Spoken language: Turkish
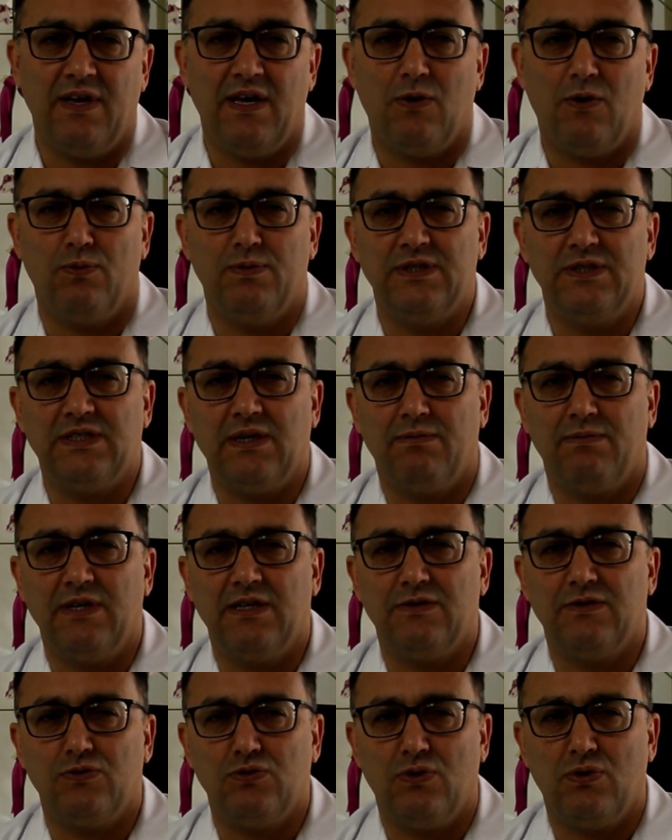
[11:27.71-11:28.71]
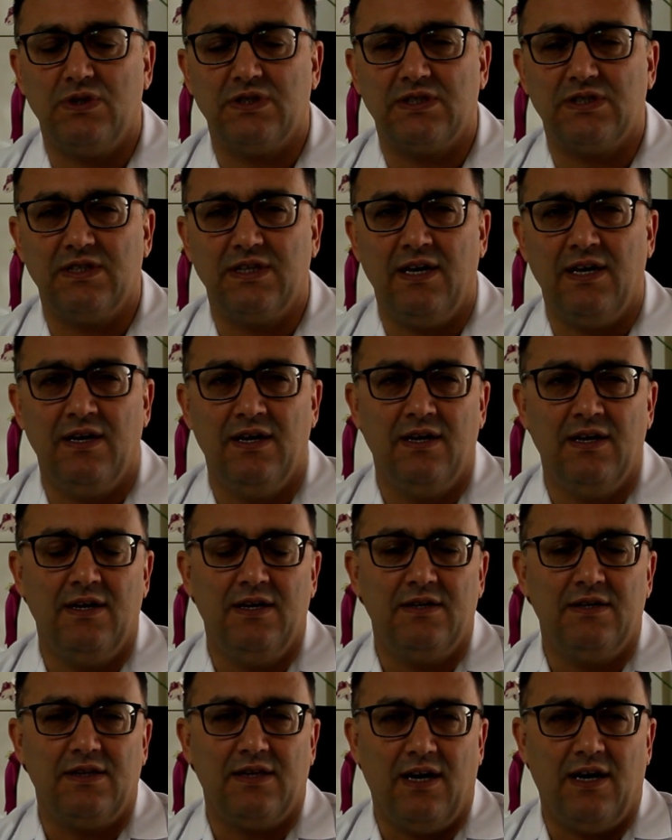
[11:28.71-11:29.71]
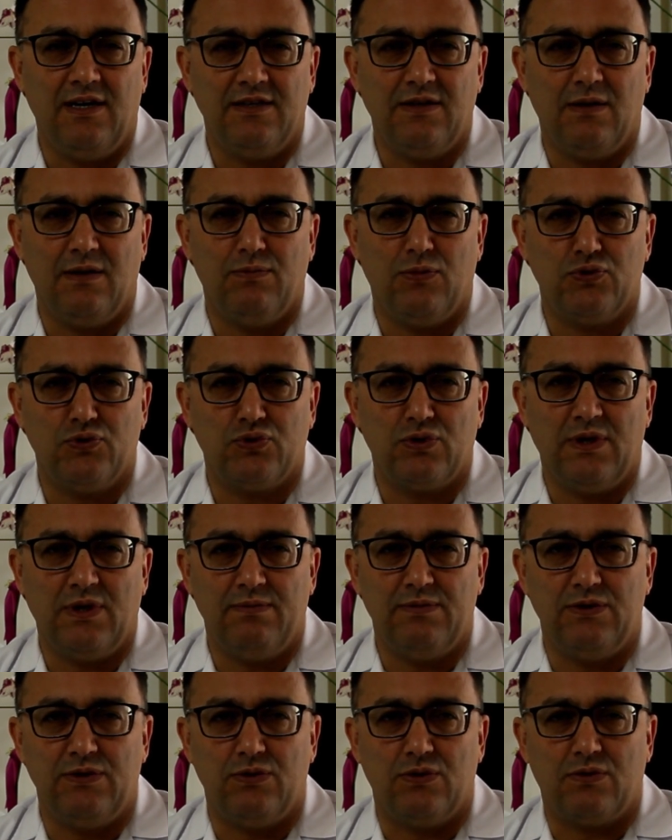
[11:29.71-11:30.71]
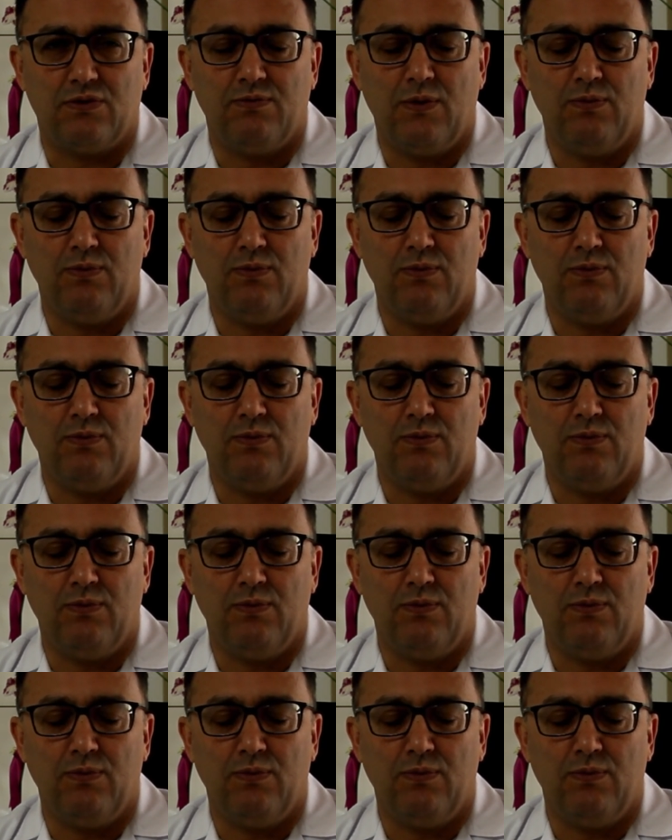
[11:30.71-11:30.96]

veya obez ameliyatı sonrasında daha da bozulabiliyor.